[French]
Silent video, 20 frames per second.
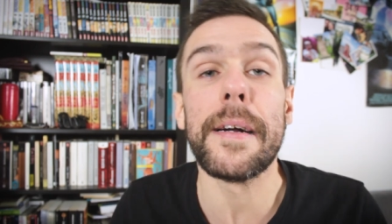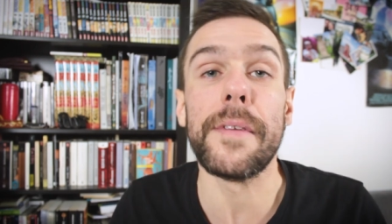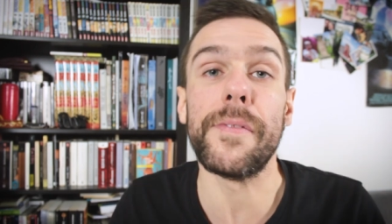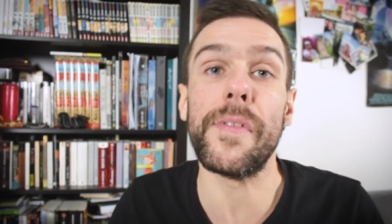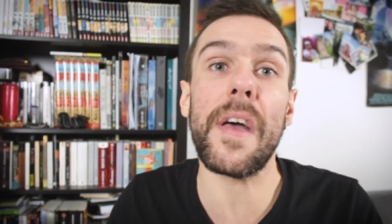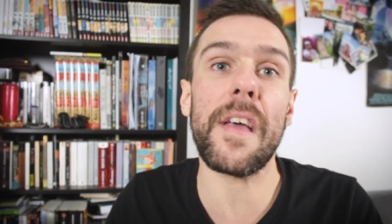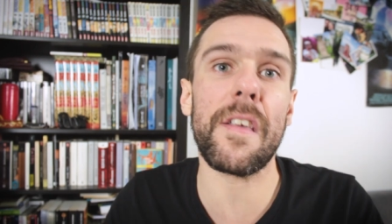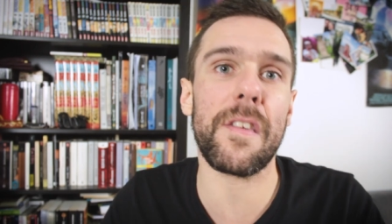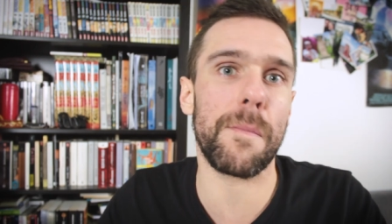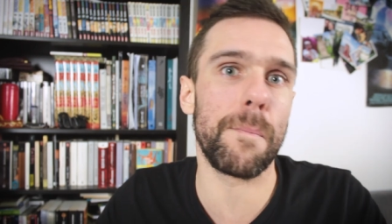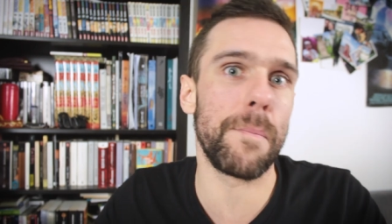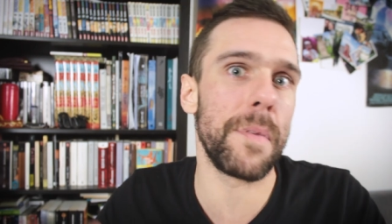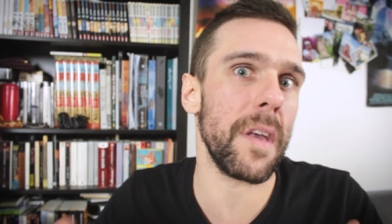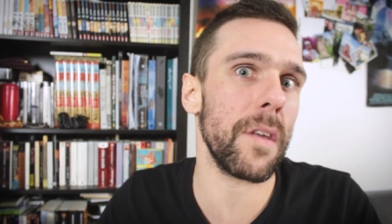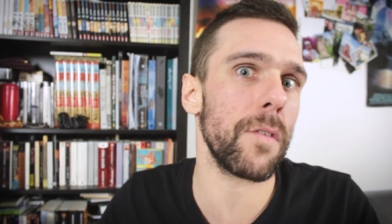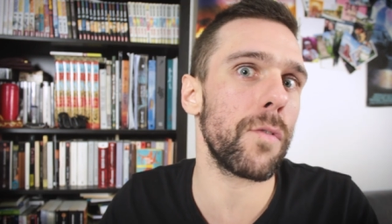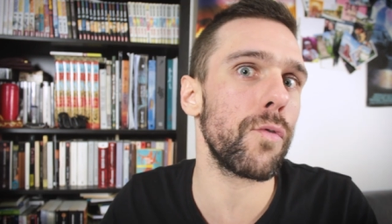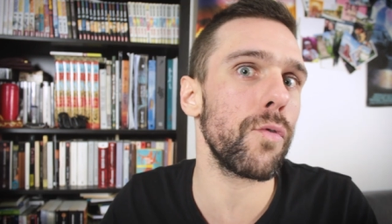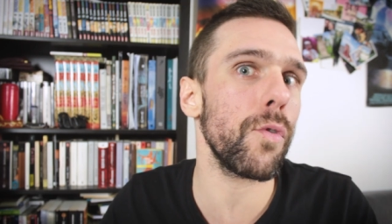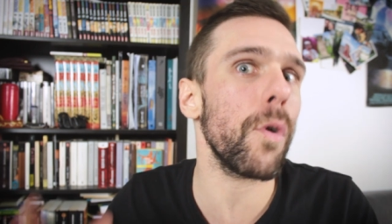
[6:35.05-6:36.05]
naissent
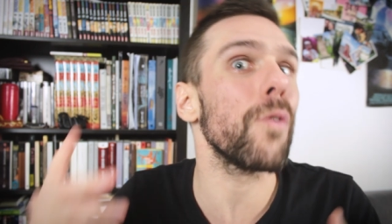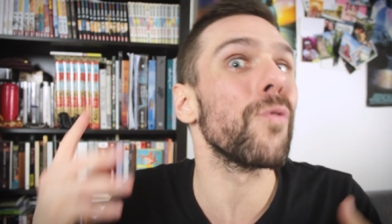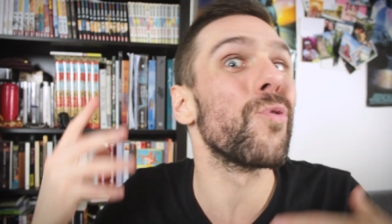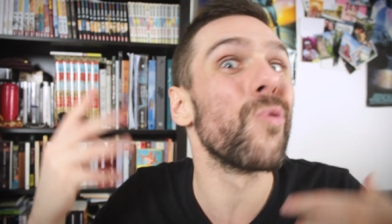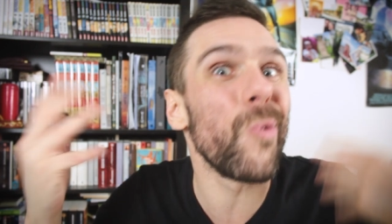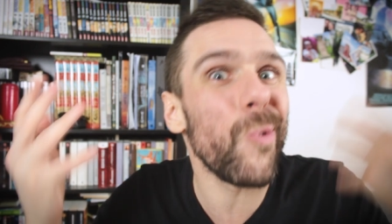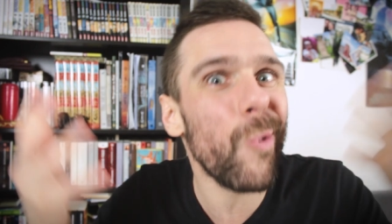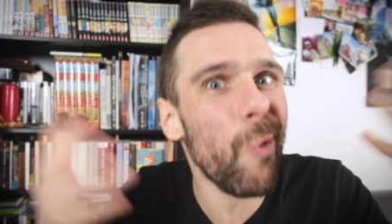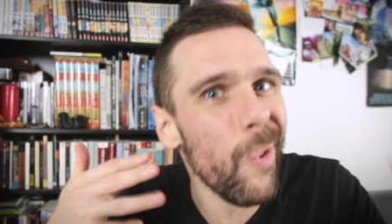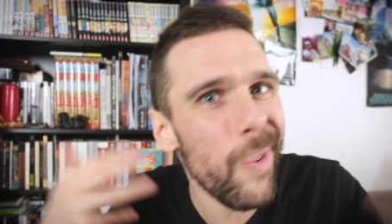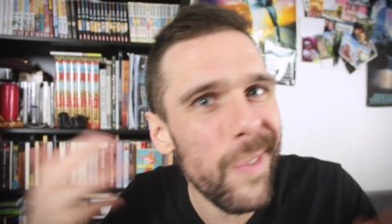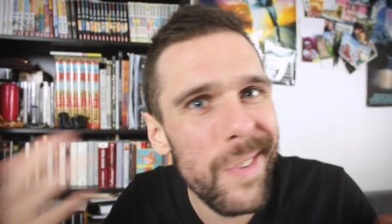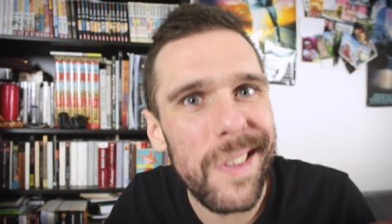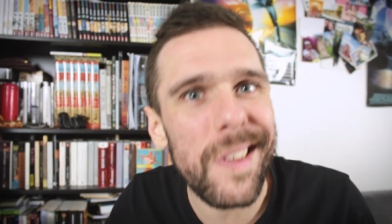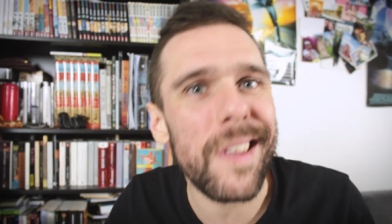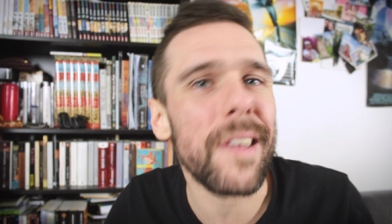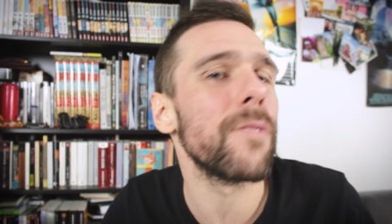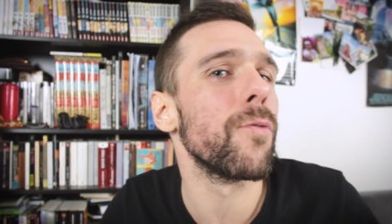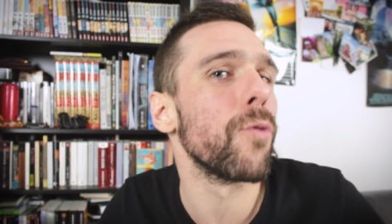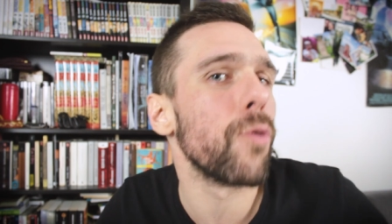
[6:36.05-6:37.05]
bien sûr d'autres
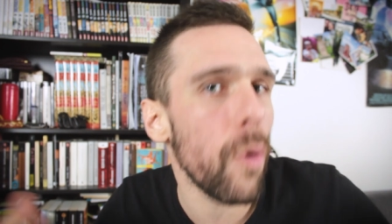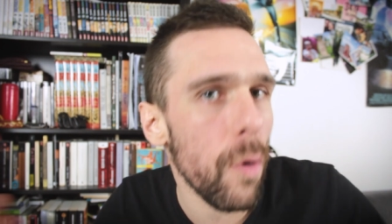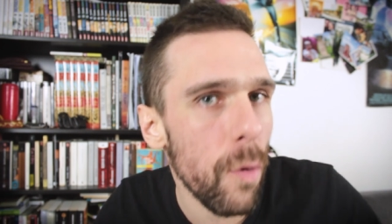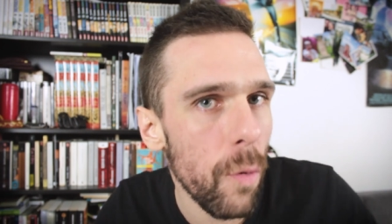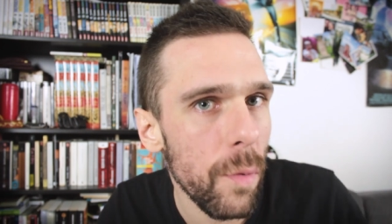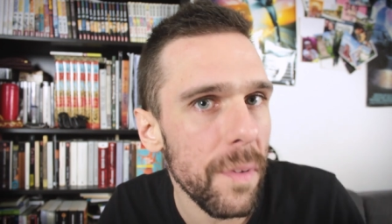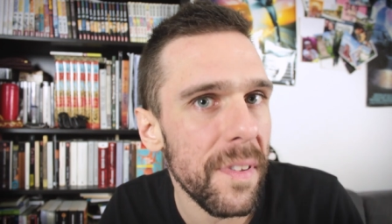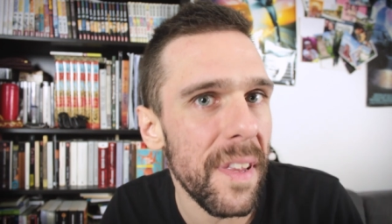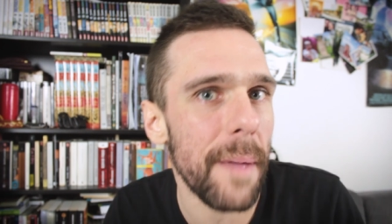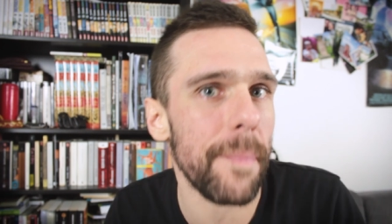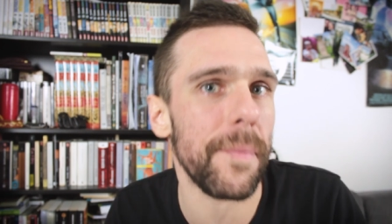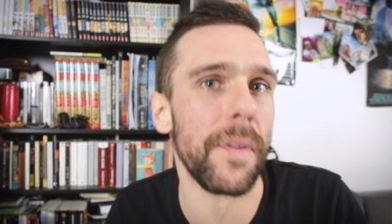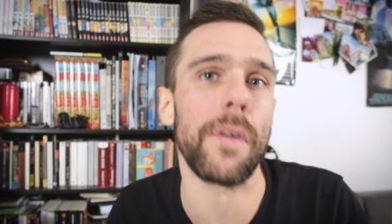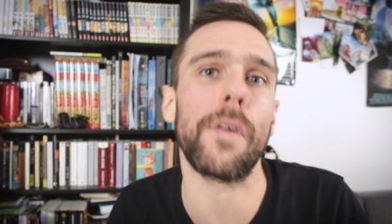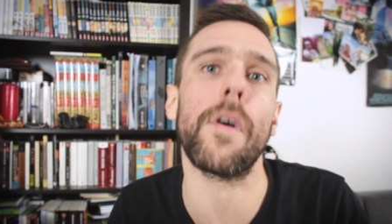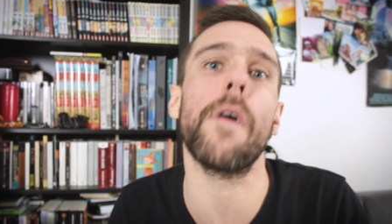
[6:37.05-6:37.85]
idées, d'autres concepts,